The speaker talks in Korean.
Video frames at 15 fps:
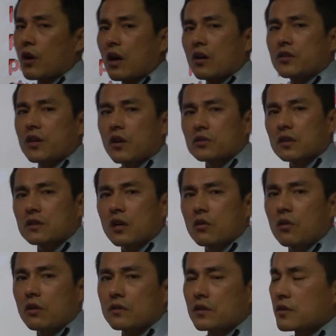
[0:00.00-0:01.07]
quality가
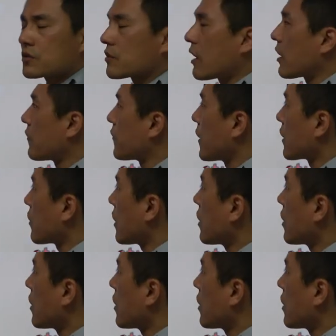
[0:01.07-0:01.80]
어떻다고? disqualify.